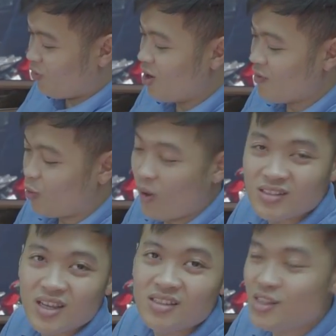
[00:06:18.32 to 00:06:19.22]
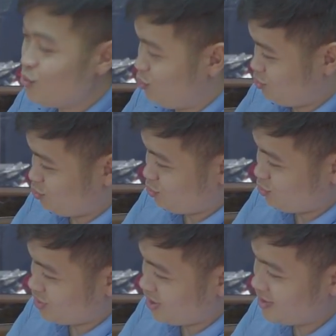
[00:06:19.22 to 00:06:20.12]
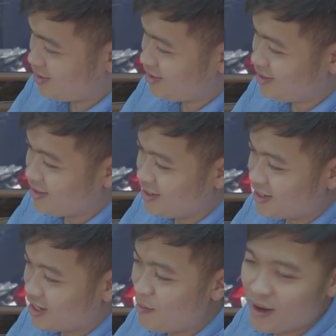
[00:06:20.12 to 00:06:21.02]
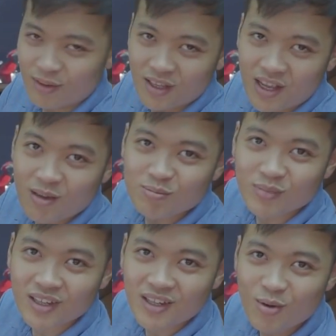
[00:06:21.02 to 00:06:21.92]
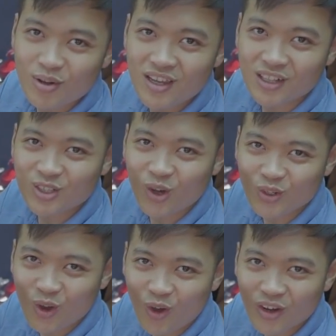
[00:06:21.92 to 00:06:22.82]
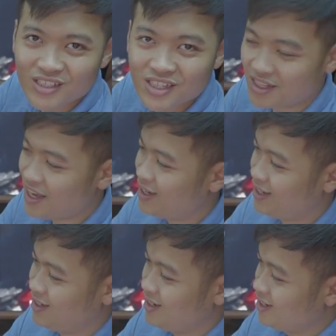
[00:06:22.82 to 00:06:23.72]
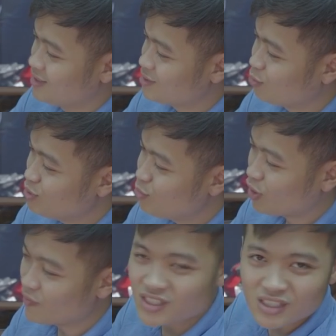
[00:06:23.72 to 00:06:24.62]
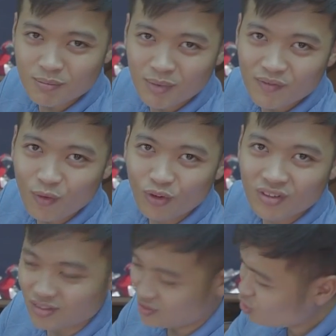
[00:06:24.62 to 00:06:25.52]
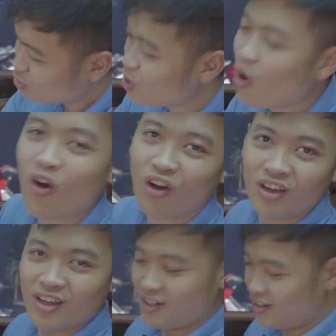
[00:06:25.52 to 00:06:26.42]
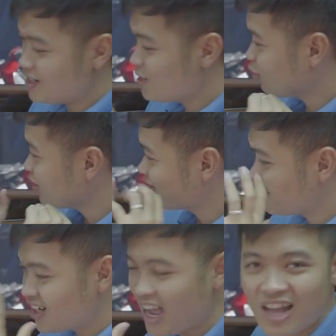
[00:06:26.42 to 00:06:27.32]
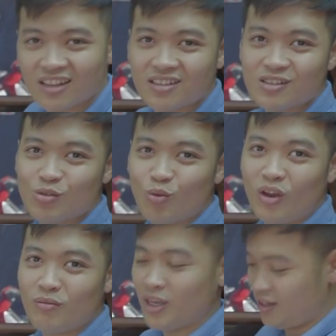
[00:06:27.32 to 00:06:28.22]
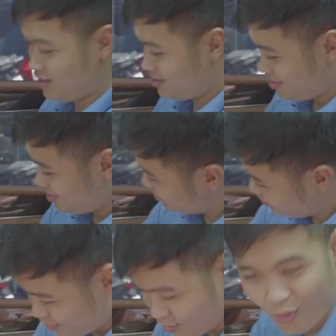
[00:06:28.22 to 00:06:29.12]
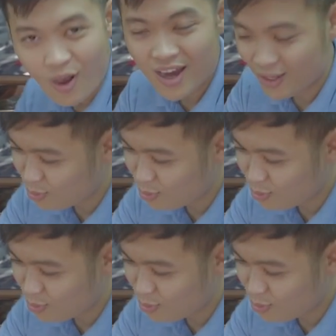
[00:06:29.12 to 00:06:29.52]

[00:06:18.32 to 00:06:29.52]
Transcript: vời và quá dễ chịu đây các bạn có thể cầm cái điều khiển nhỏ nhỏ này trên tay giống như một cái smartphone nho nhỏ để điều khiển tất cả những thứ xung quanh mình quá là